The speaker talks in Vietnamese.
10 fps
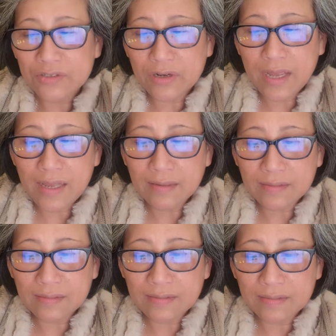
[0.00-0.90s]
cho
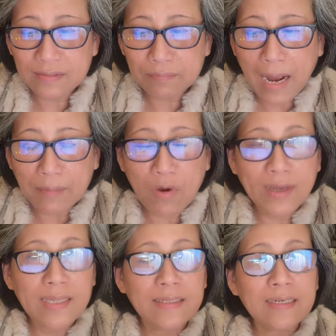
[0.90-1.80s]
nên bằng
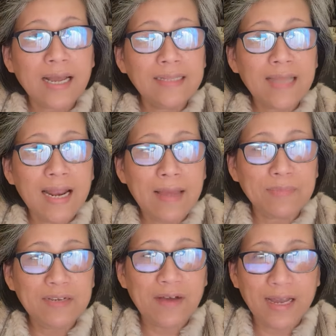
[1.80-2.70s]
mọi hình thức anh ta
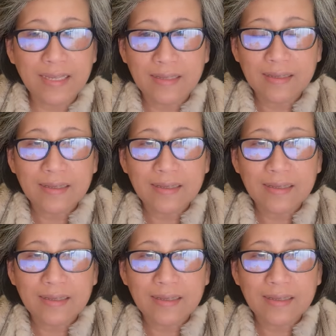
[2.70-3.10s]
làm như vậy.